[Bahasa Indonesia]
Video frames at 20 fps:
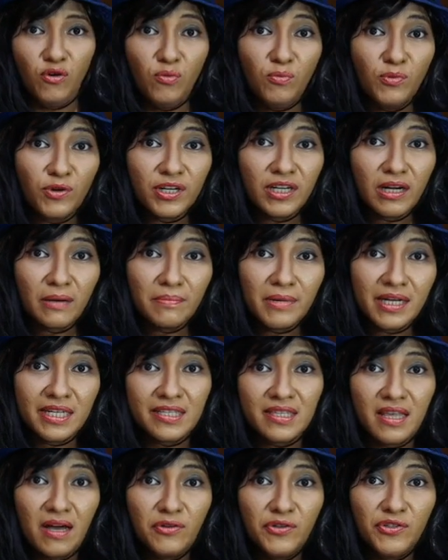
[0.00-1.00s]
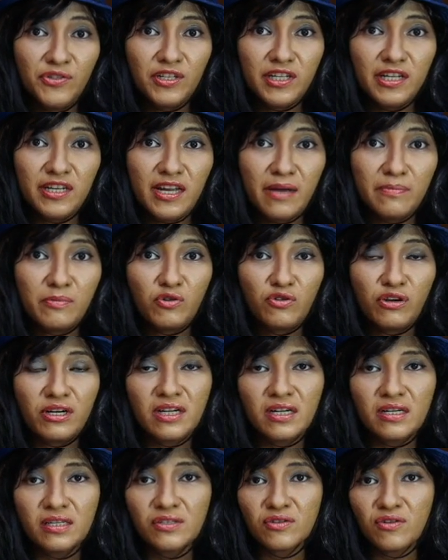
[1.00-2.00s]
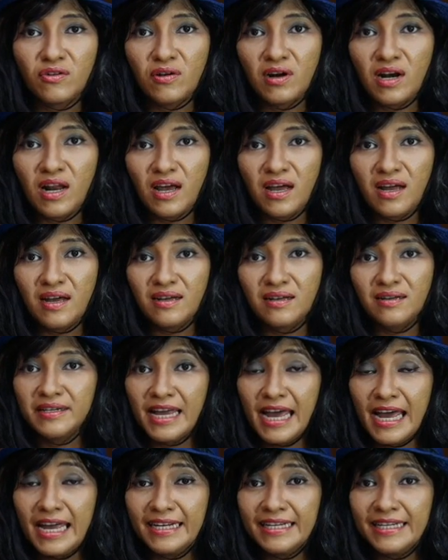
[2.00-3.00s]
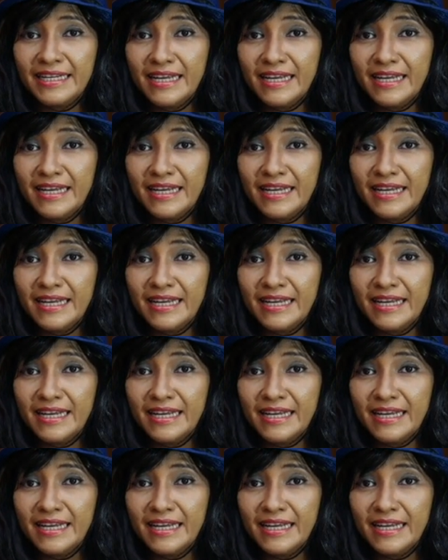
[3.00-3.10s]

Umur 16 tahun Johnny Depp keluar dari sekolah dan